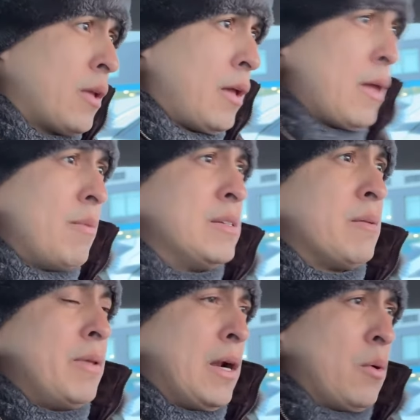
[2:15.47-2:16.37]
ella me
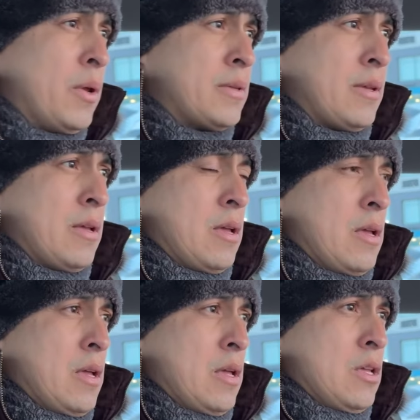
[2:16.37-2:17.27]
dice, mira Luis,
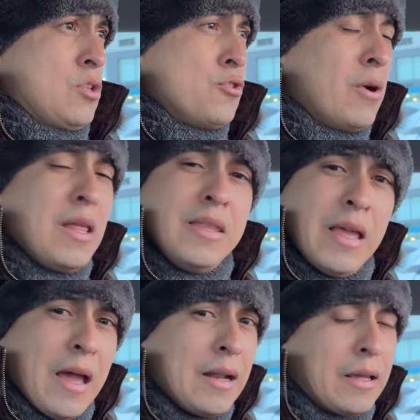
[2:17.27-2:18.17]
yo le
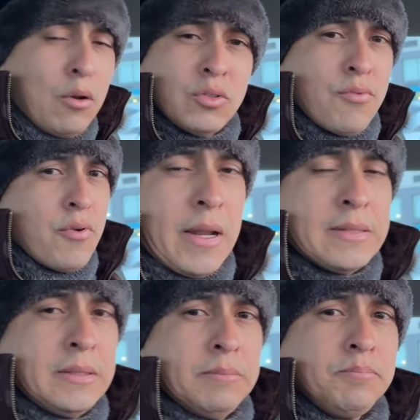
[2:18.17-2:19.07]
dije a él que no se fuera
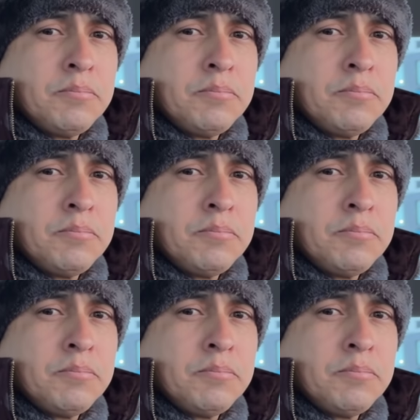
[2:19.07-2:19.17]
así.